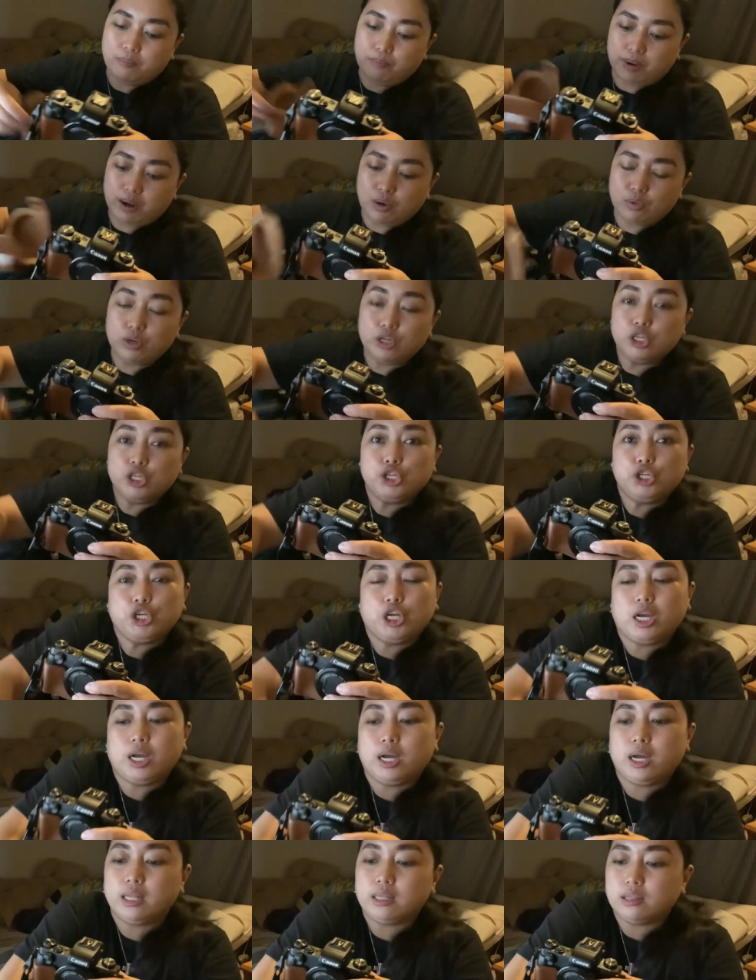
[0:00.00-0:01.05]
Power
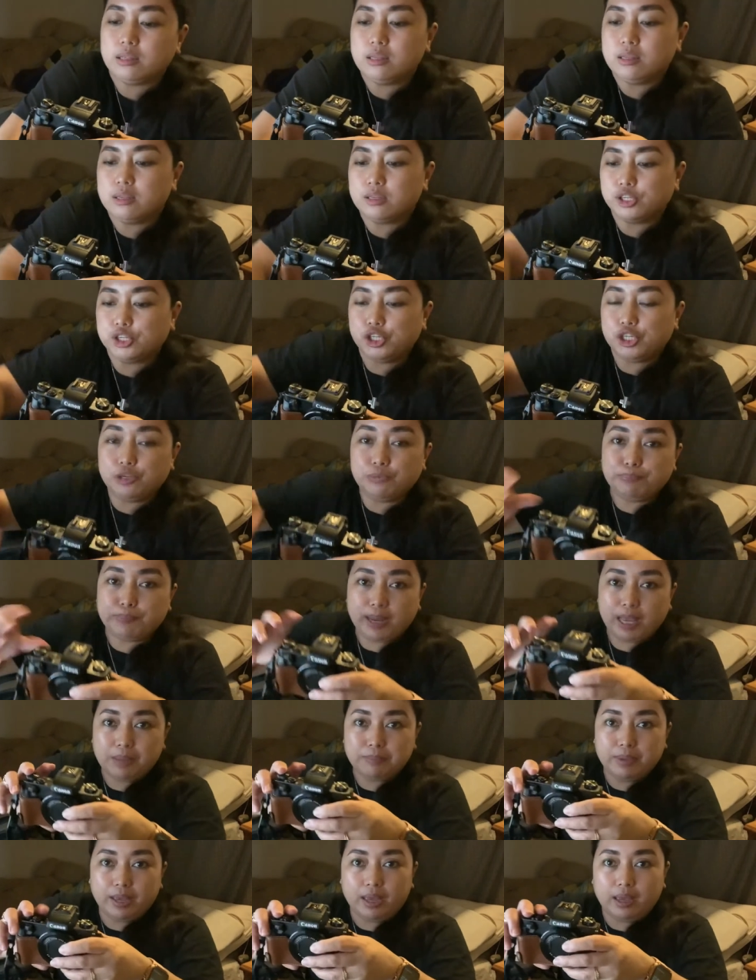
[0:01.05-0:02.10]
Shot
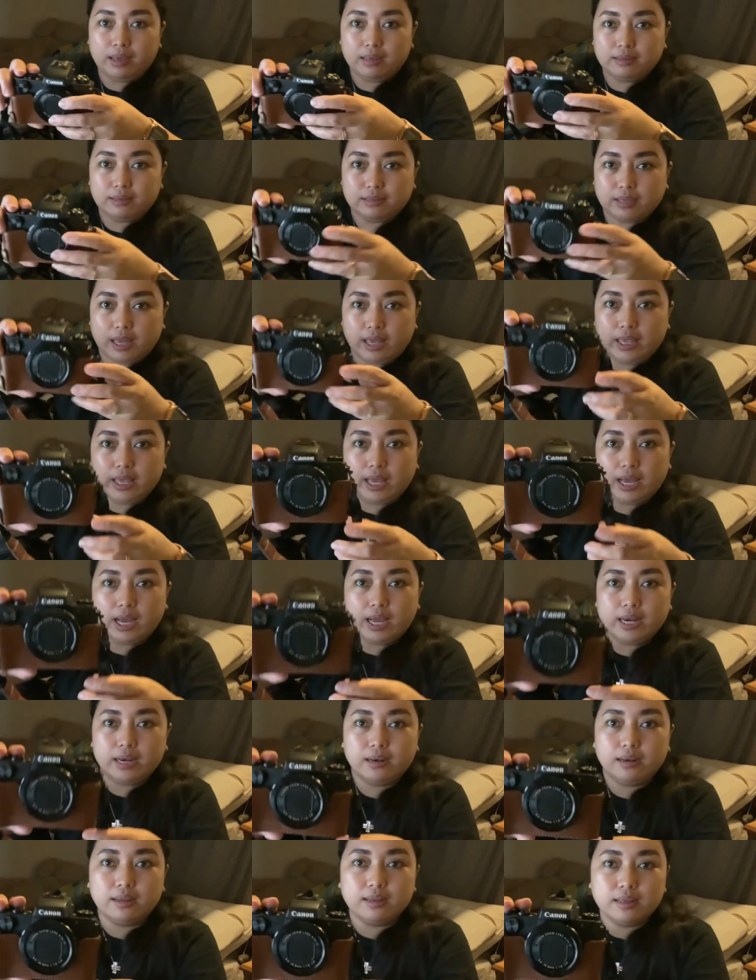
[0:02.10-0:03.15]
G5X.
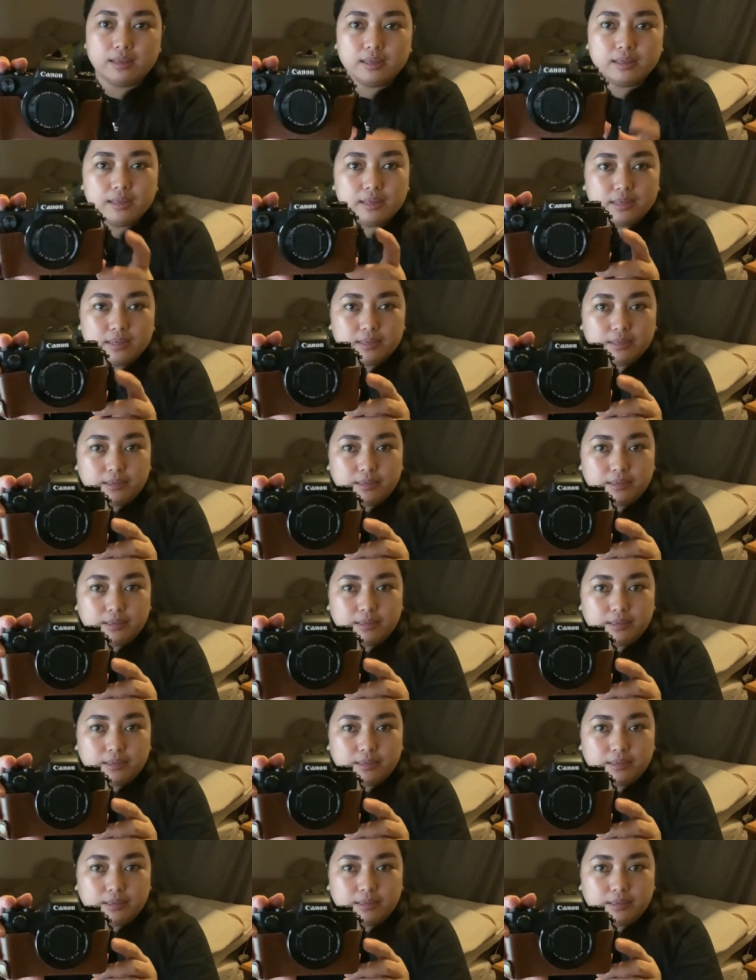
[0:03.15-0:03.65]
Ayan. Wow!